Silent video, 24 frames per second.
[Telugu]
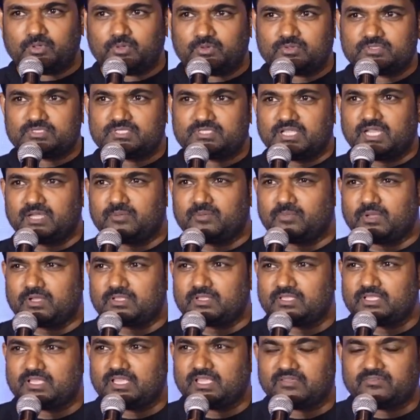ఒకరోజు ఏం
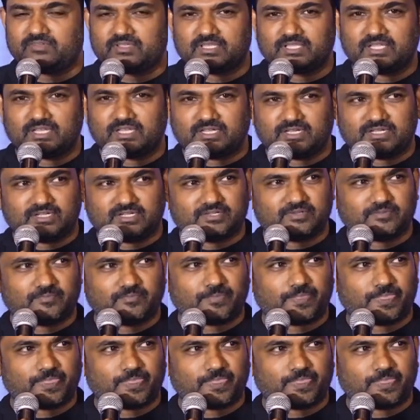మారుతూ ఏమైందని అన్నాడు